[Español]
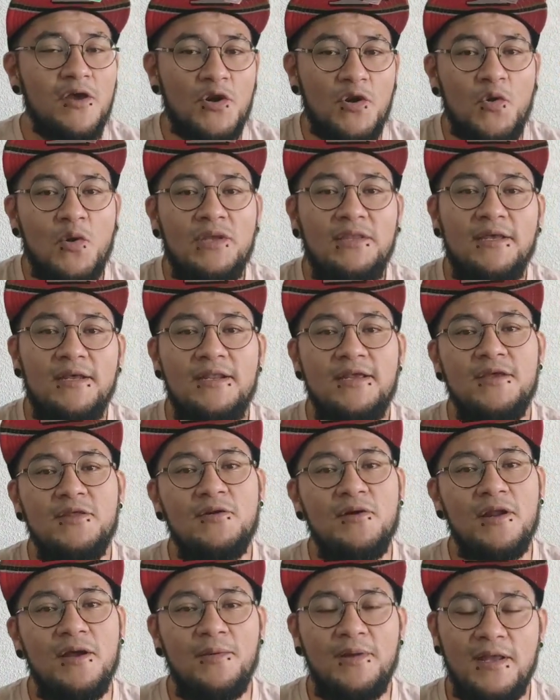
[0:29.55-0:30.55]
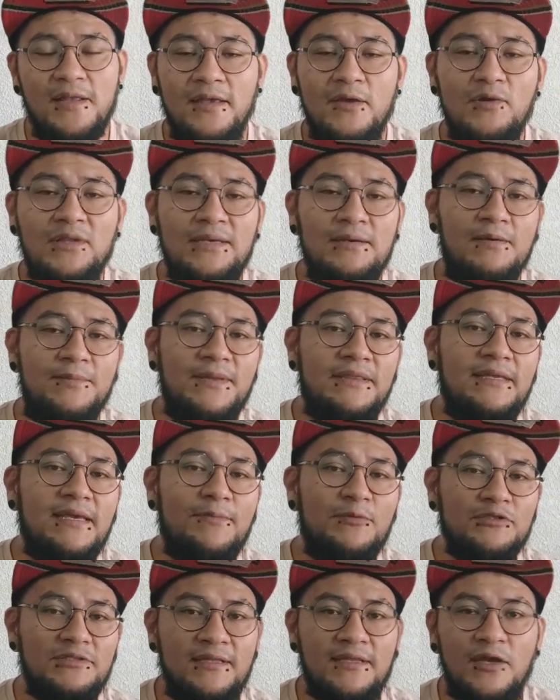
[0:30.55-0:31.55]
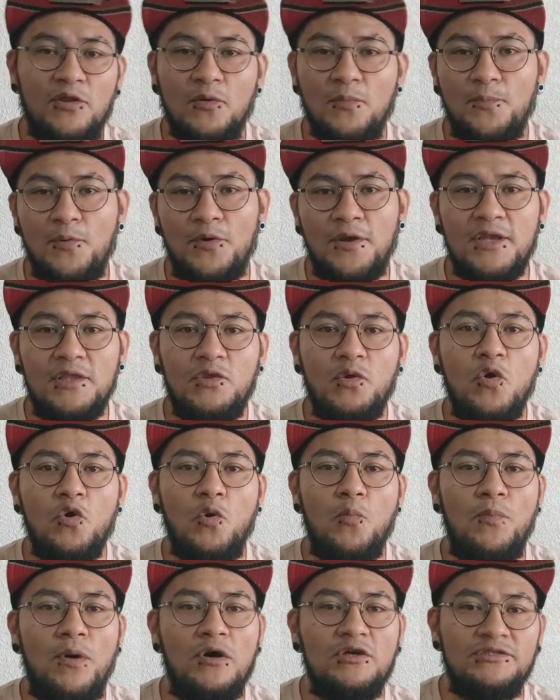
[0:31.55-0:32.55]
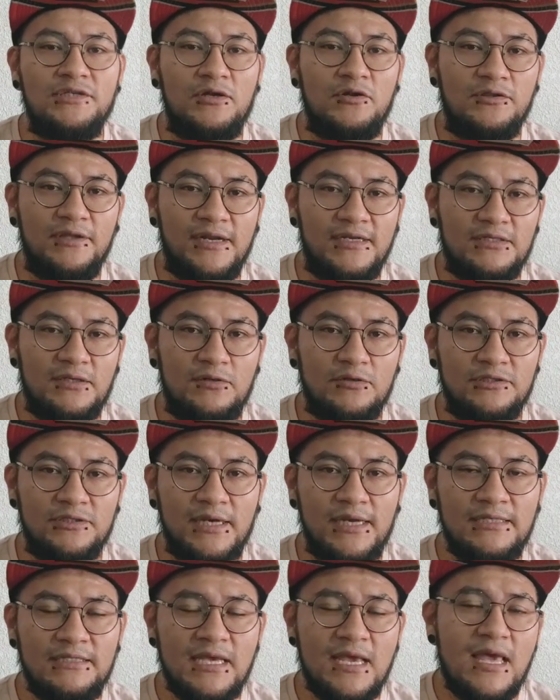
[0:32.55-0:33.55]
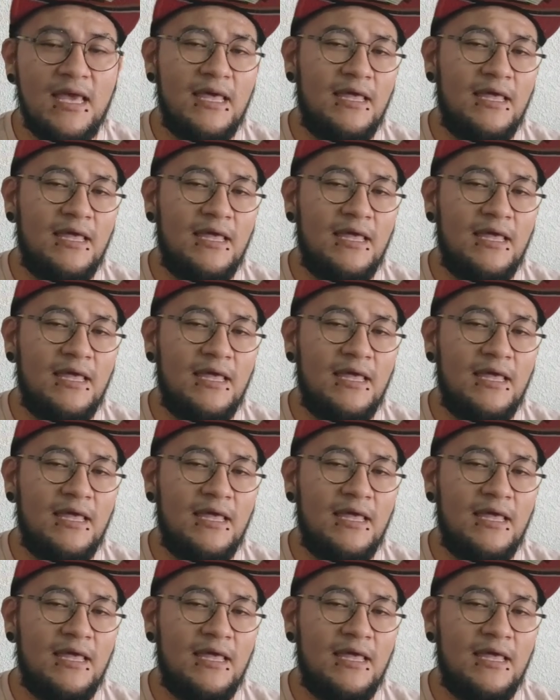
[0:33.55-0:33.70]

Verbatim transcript: no he tenido, la verdad es que últimamente hemos andado un poquito ocupados en otras cosas.